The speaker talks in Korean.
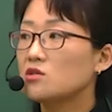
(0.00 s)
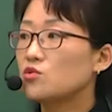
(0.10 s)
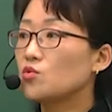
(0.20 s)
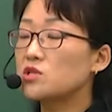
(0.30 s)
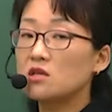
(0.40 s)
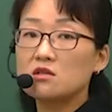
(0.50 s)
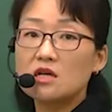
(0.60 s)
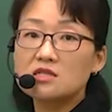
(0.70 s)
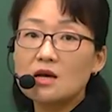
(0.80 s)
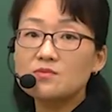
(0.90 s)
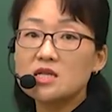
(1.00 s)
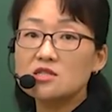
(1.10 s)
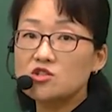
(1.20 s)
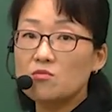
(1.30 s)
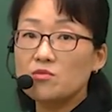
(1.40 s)
요새는 한 3,
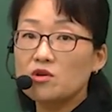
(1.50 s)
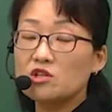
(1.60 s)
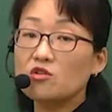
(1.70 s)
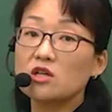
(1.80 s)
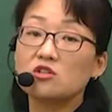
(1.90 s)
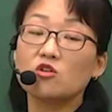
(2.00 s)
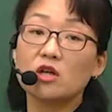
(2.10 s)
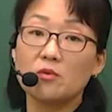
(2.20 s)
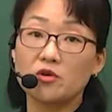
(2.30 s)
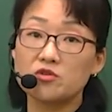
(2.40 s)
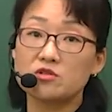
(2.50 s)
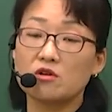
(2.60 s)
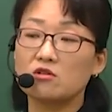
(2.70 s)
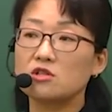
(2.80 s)
4천 명 이렇게 늘어나 버렸어요.